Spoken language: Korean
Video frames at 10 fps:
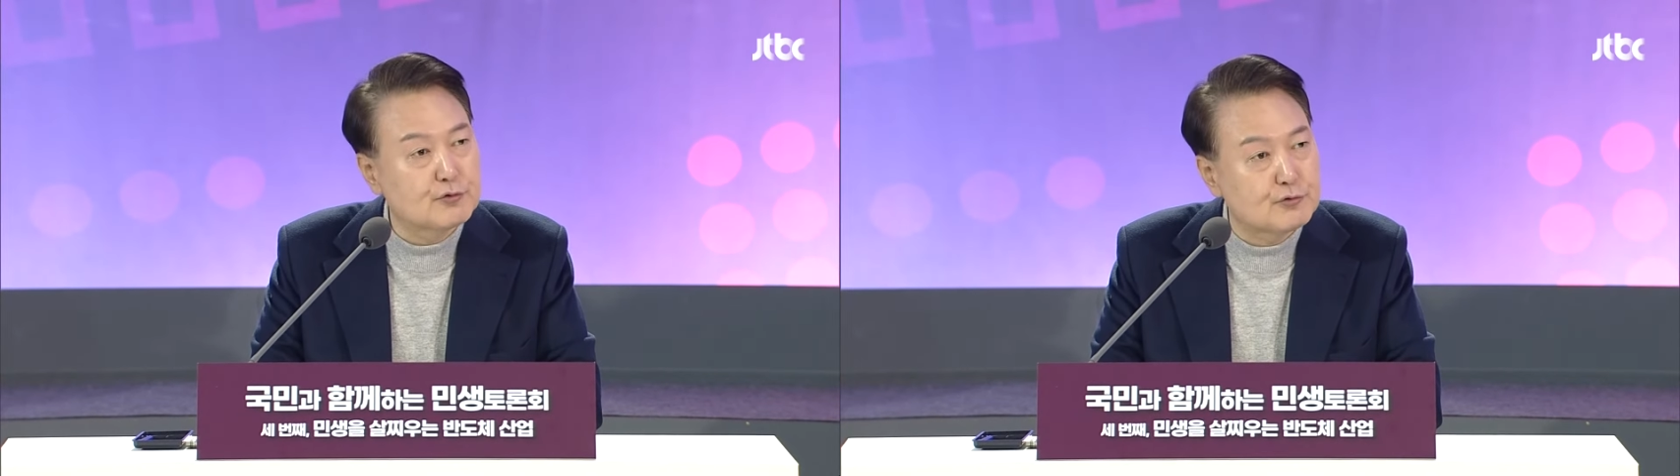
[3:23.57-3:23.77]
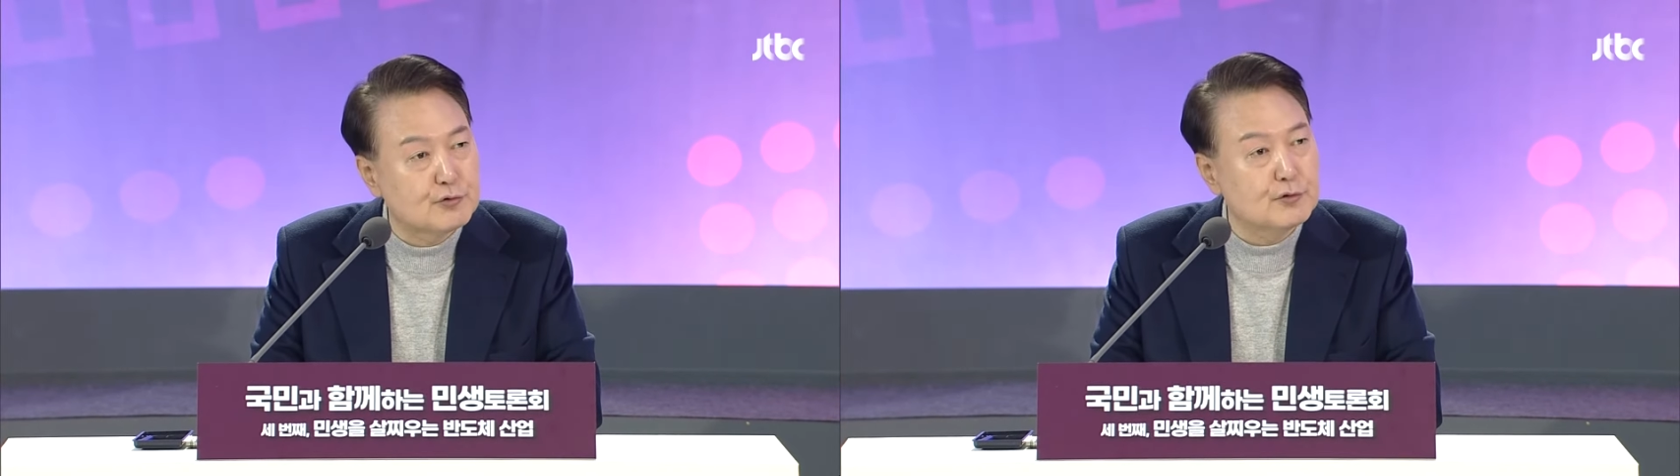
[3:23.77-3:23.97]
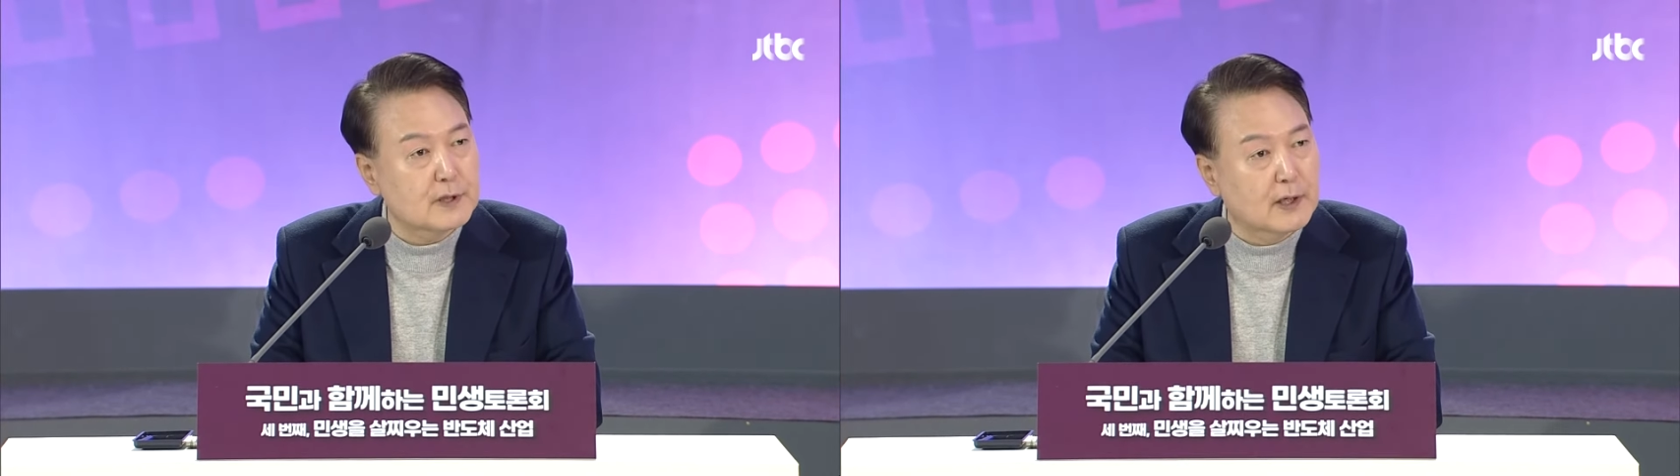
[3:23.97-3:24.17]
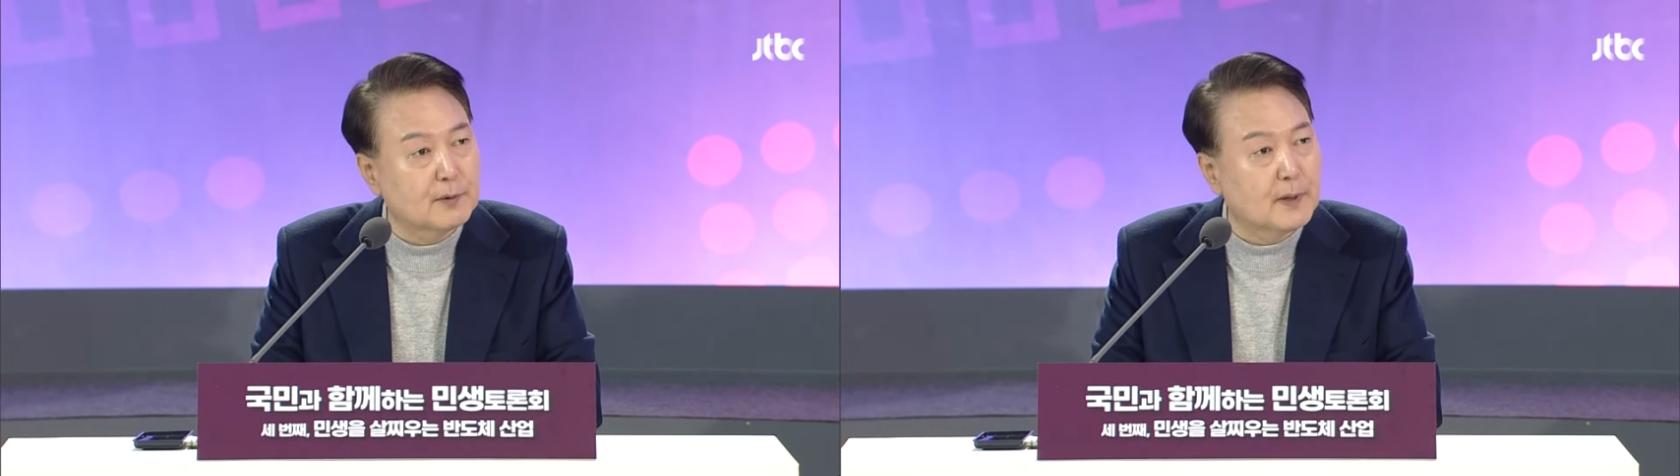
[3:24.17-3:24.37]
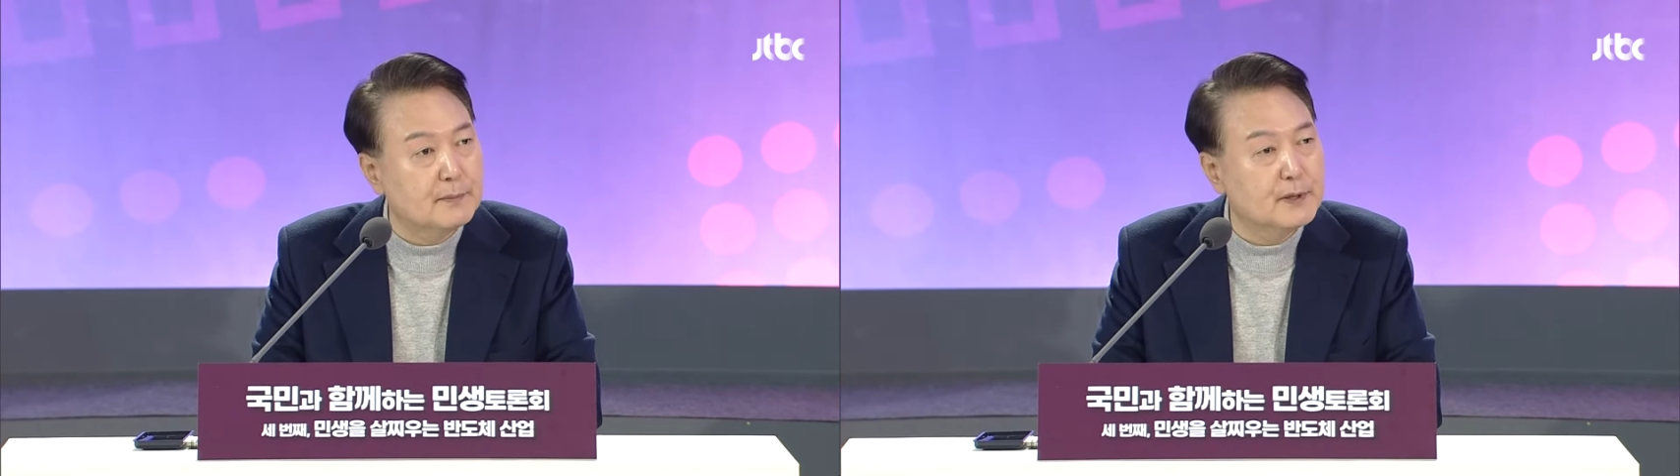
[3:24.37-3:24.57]
수출
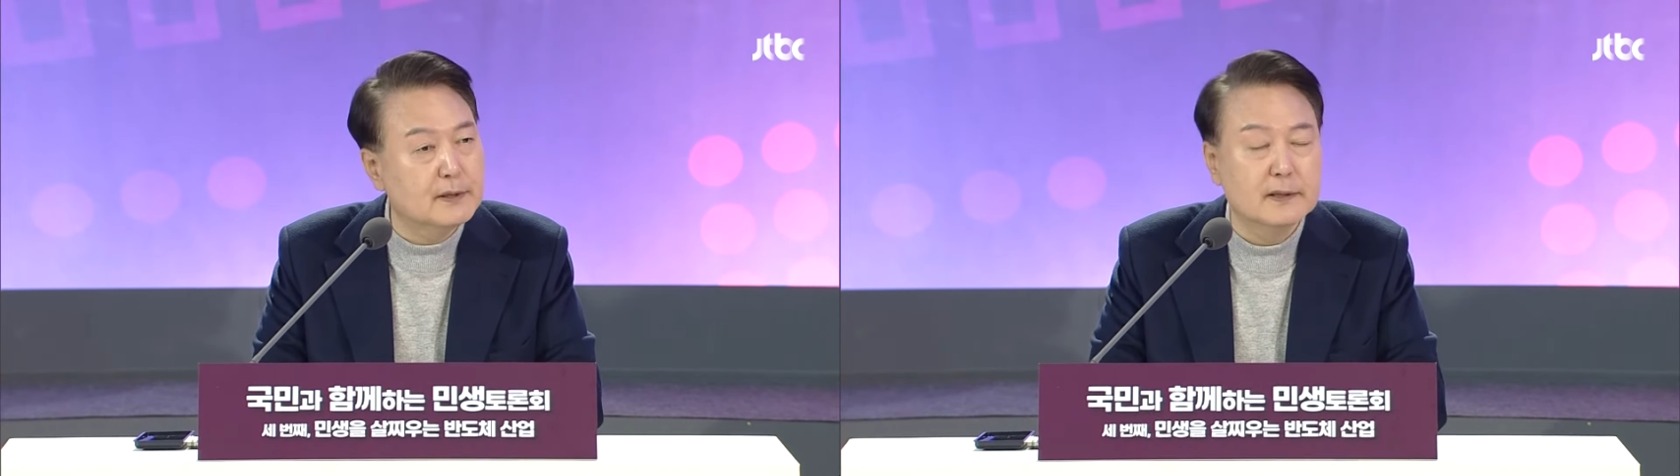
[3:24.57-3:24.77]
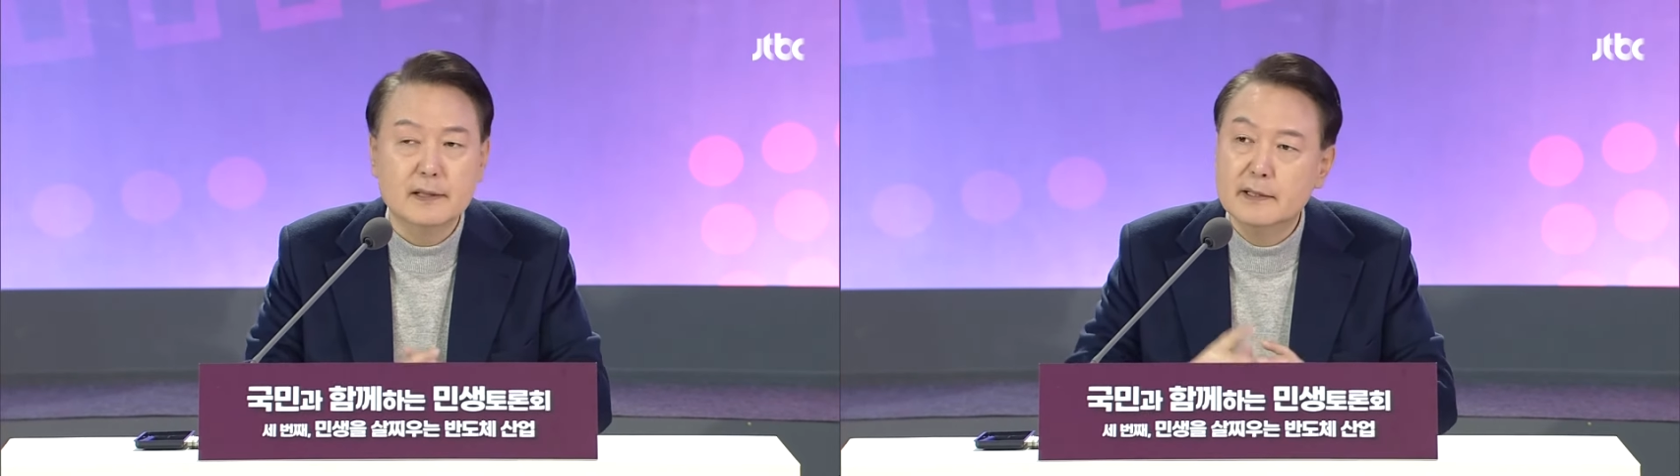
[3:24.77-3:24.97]
산업하면